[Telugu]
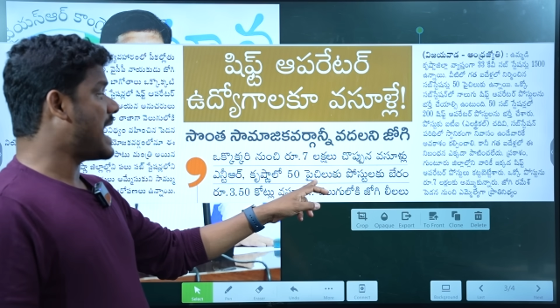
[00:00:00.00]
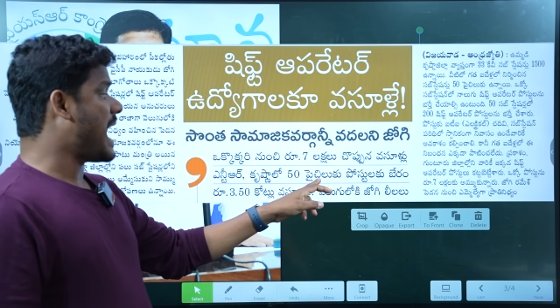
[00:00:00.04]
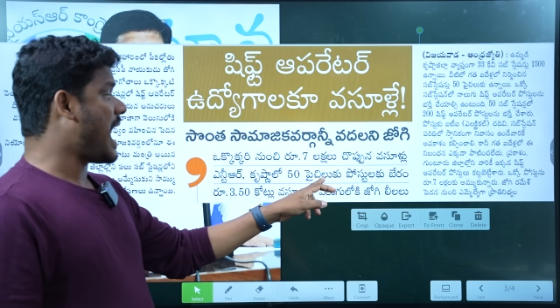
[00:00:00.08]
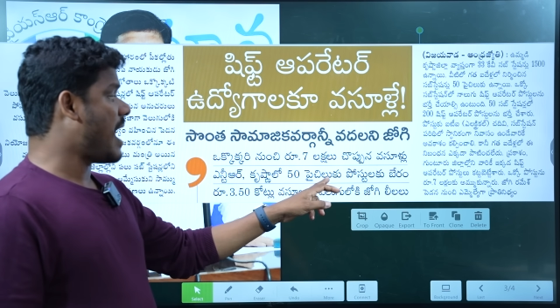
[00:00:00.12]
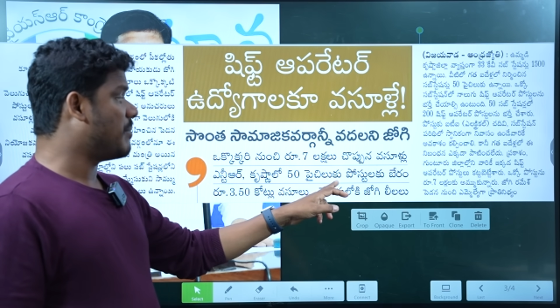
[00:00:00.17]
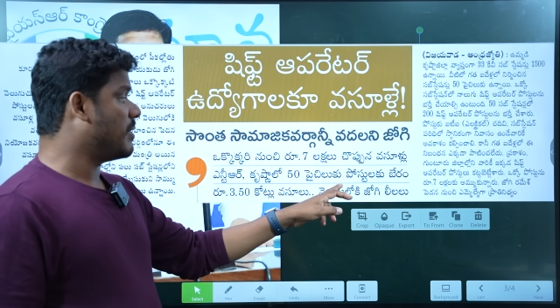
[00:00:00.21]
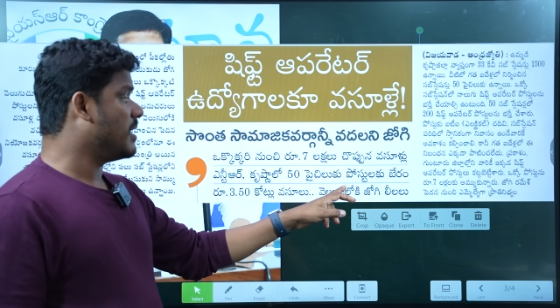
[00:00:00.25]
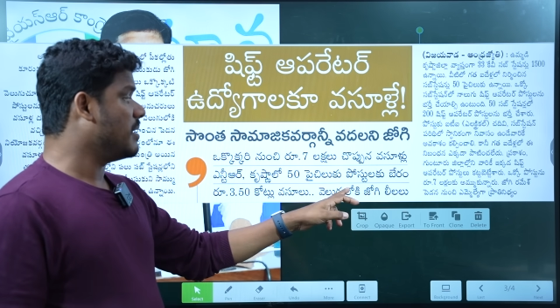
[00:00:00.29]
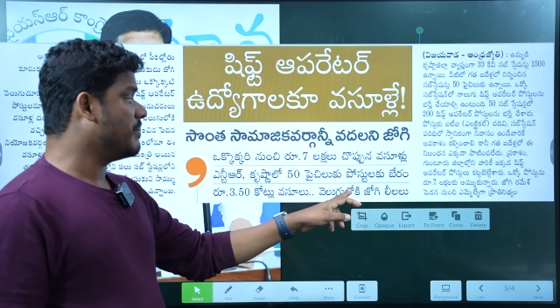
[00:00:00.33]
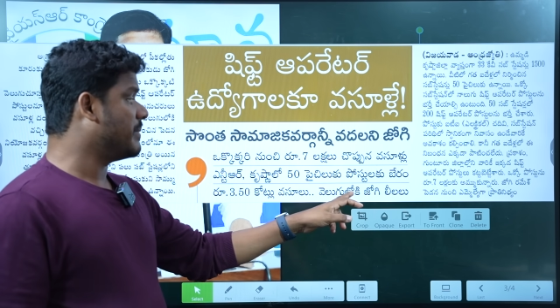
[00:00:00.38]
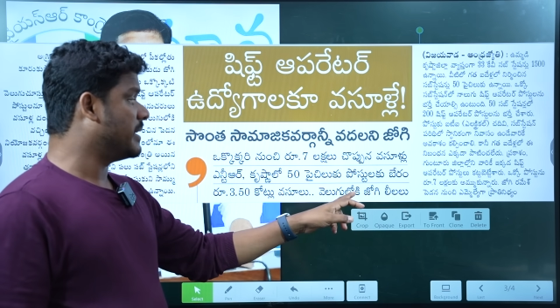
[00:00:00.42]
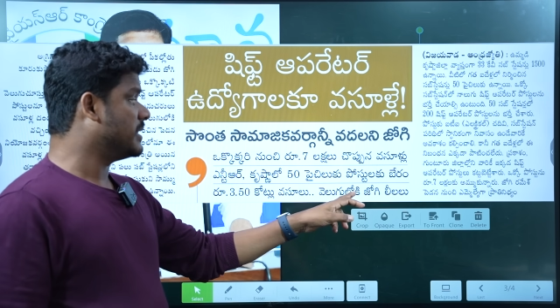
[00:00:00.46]

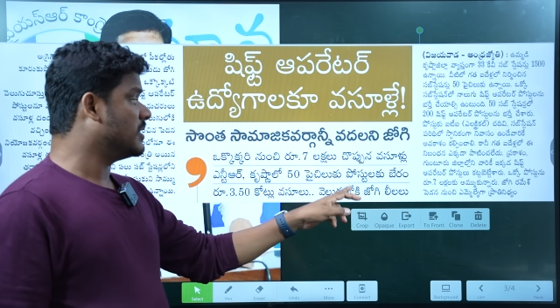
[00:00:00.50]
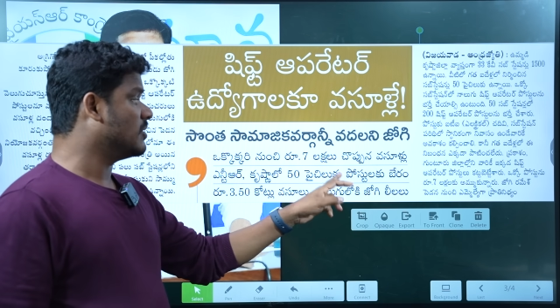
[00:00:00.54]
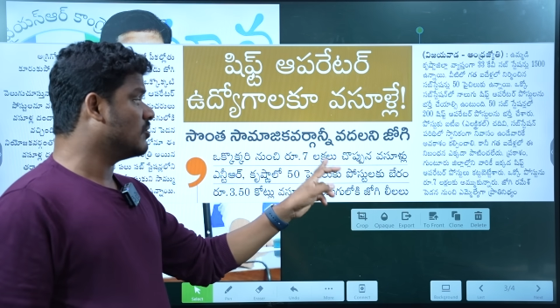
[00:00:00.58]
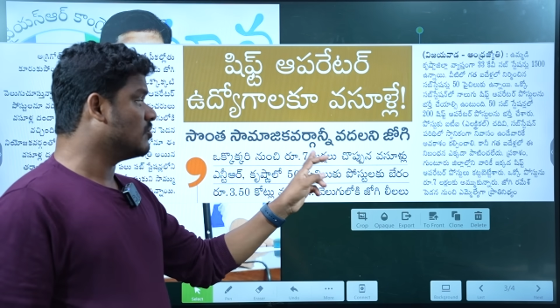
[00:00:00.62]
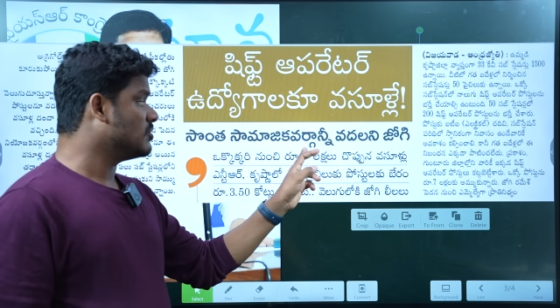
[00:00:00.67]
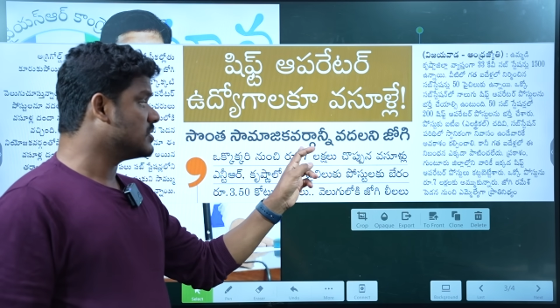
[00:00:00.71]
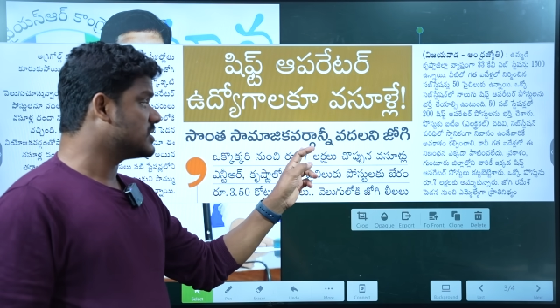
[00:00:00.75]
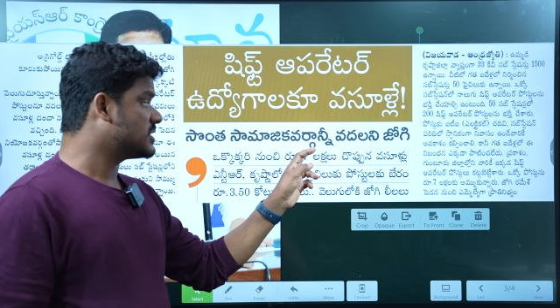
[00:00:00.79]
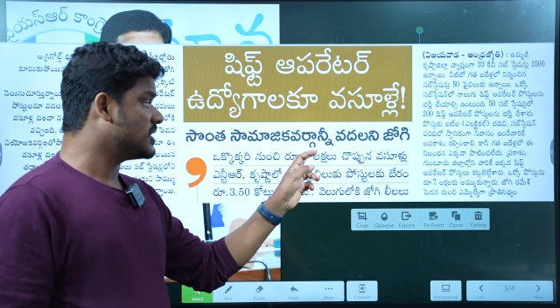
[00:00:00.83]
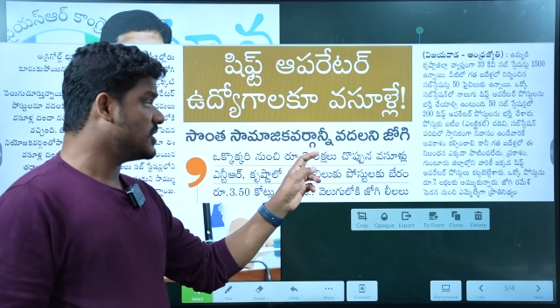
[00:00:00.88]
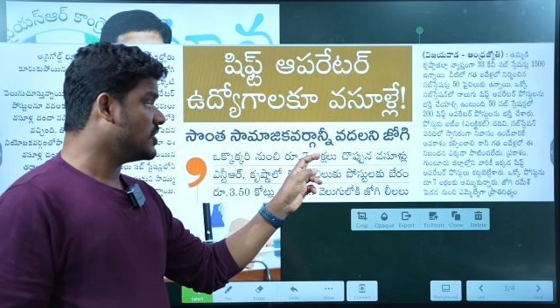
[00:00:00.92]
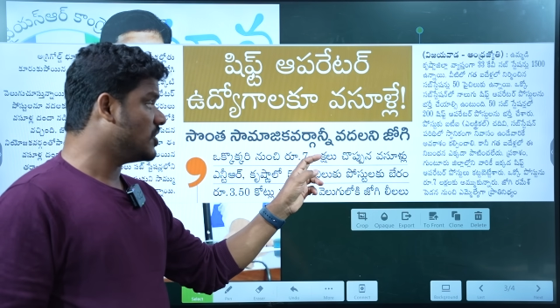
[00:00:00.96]
యాభై మంది
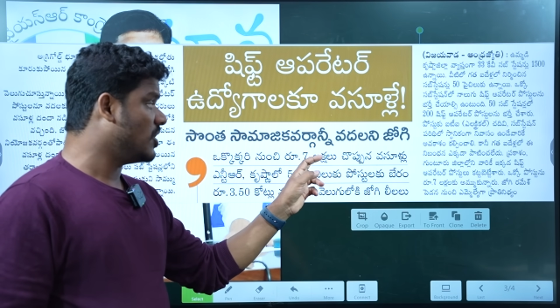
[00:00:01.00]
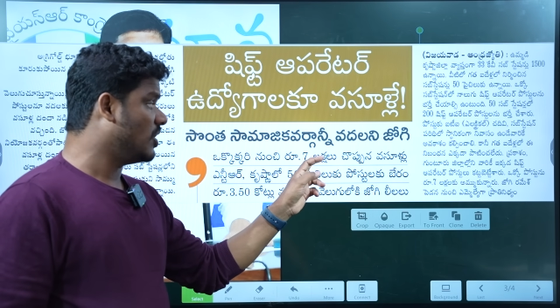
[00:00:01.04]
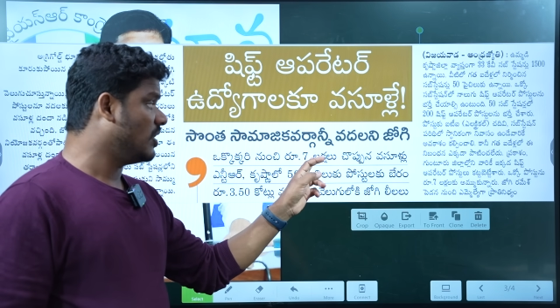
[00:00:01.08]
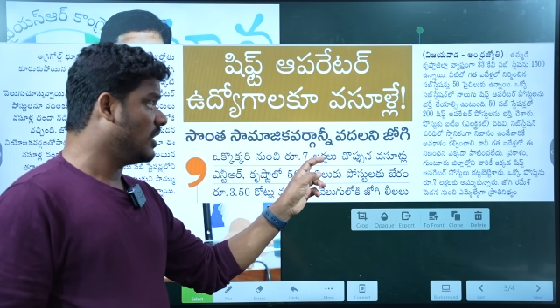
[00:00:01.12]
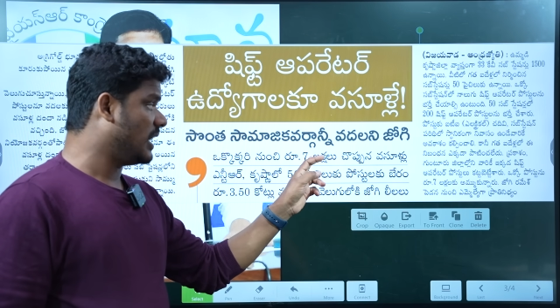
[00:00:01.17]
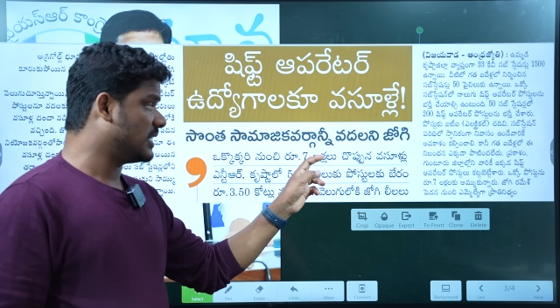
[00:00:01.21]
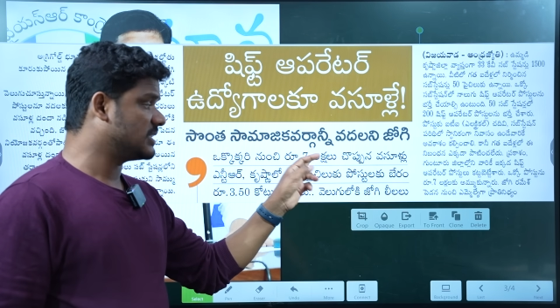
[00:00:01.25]
నుంచి ఏడు